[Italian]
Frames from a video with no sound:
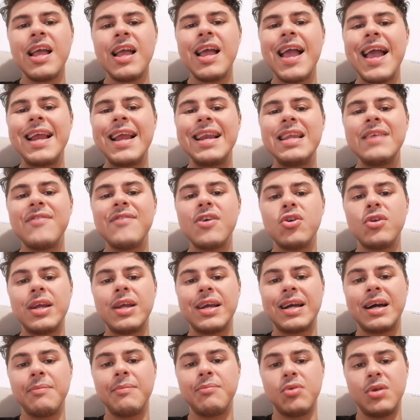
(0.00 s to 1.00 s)
è il livello del
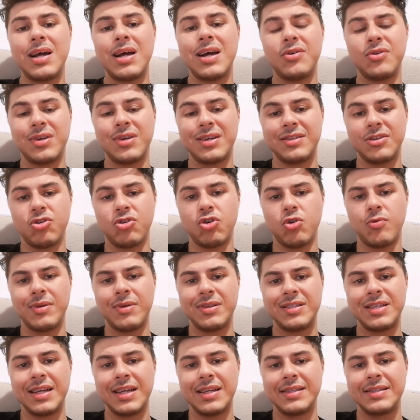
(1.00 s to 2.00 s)
campionato che secondo
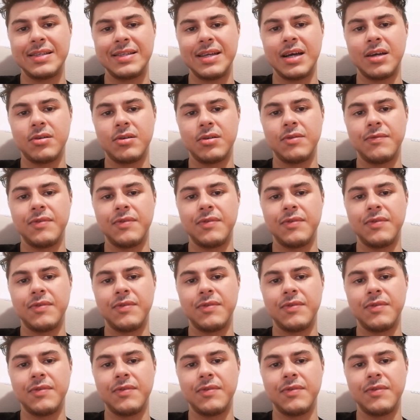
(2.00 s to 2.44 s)
me si è alzato.